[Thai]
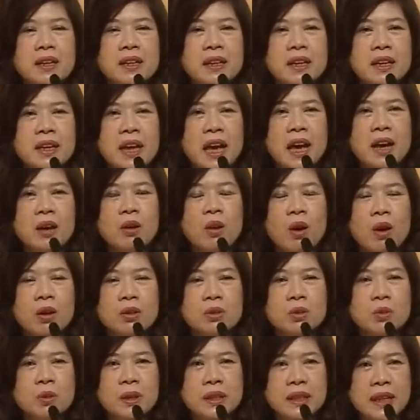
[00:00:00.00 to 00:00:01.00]
ในแง่ของ
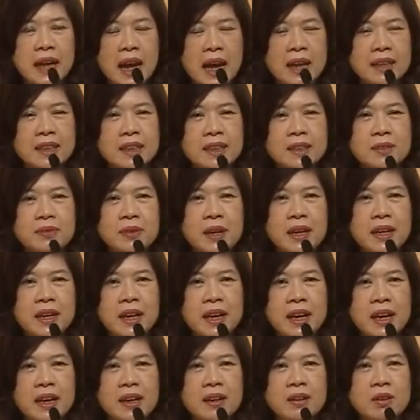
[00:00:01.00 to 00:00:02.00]
ตัวตลาด TFEX
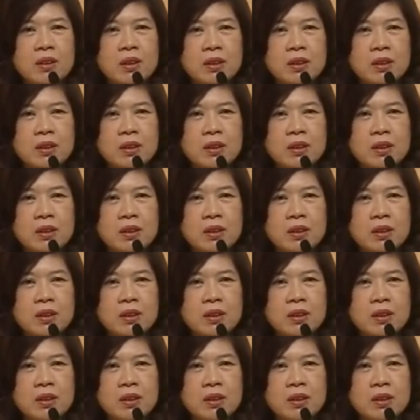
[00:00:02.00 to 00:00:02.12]
เอง